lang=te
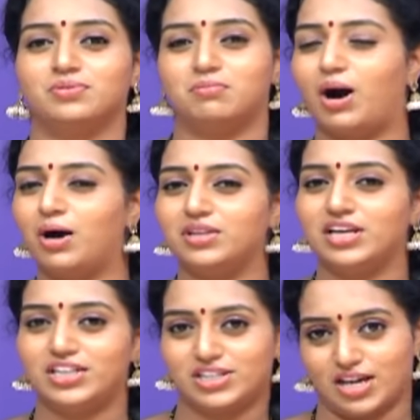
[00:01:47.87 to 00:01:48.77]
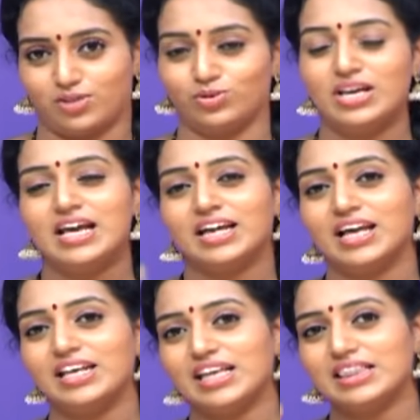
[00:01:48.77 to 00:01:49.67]
మామూలు హిట్ కాదు
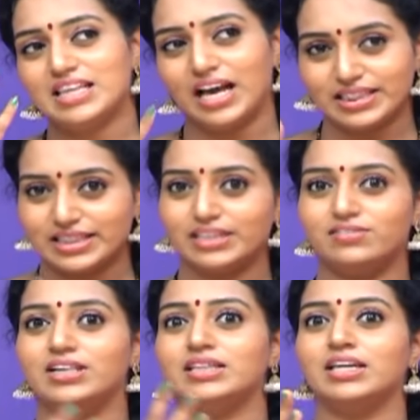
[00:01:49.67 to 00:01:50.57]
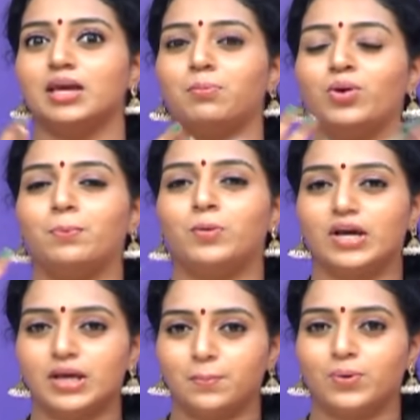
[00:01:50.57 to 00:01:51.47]
కానీ దాని తర్వాత
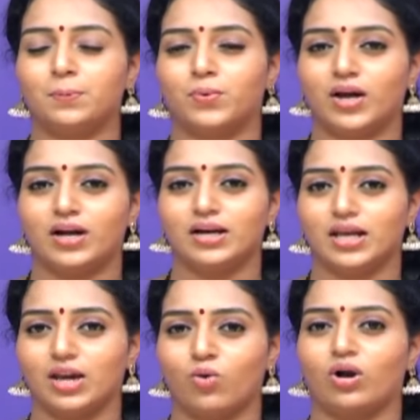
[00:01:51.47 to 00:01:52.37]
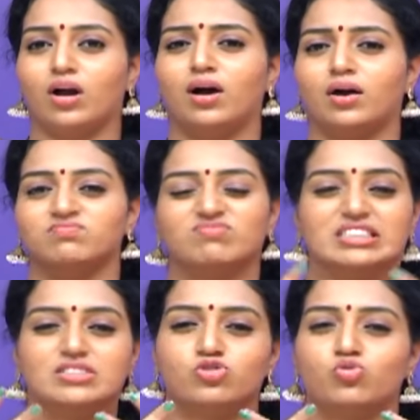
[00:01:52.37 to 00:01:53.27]
ఎప్పుడెప్పుడా ఎప్పుడెప్పుడా అంటే ఒక
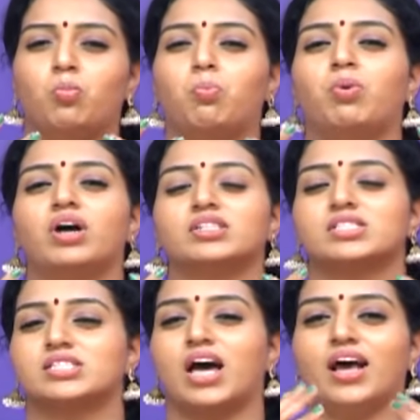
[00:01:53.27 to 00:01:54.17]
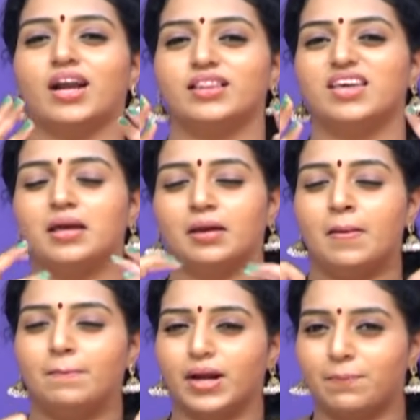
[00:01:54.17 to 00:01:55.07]
సూపర్ స్టార్ అదే
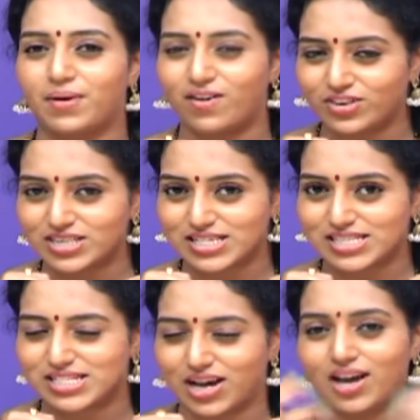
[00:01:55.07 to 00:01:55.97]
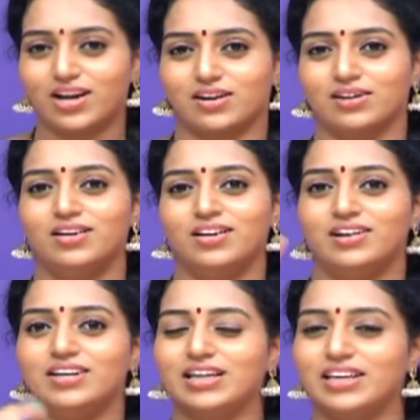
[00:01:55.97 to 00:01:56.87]
మన పవర్ స్టార్
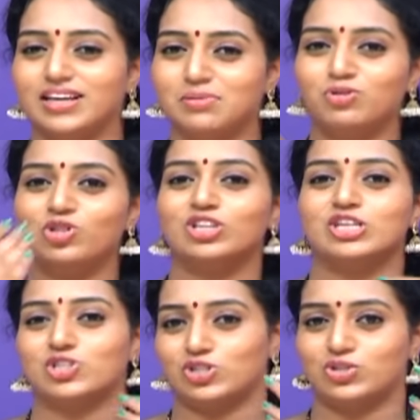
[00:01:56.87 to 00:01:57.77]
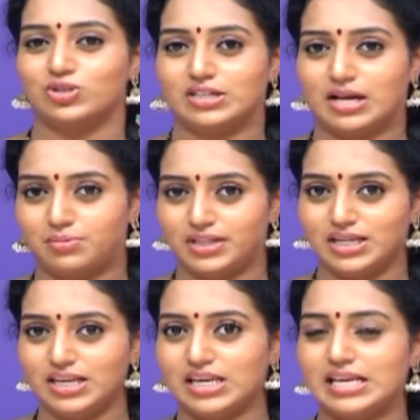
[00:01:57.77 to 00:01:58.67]
ని ముందుకు తీసుకొస్తున్నాడు
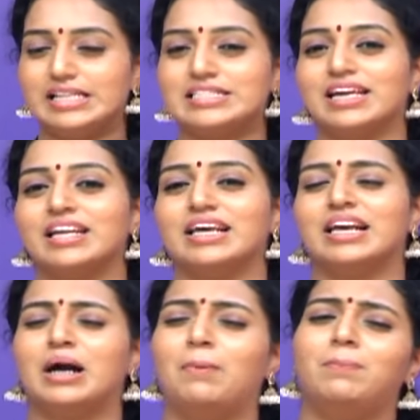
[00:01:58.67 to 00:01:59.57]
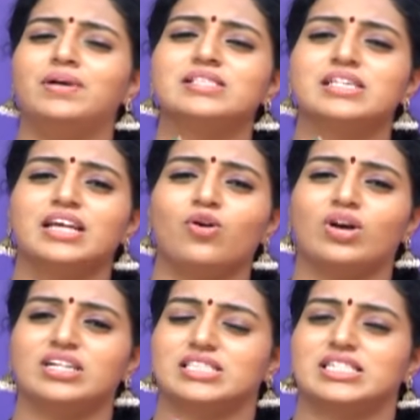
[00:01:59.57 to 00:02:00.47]
కాబట్టి ఈసారి కంపల్సరీ
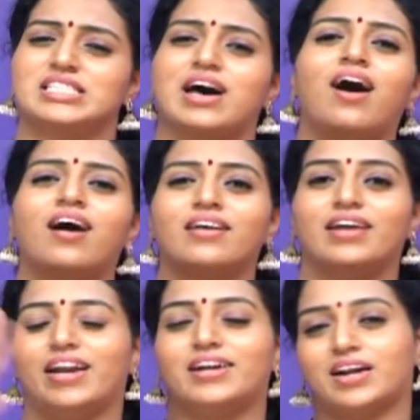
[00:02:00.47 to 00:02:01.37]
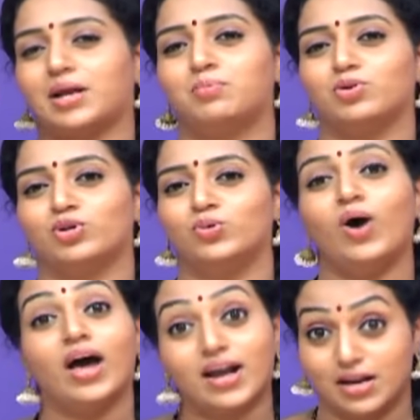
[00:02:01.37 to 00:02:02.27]
ఒక స్టార్ డైరెక్టర్ అయిపోతాడు అని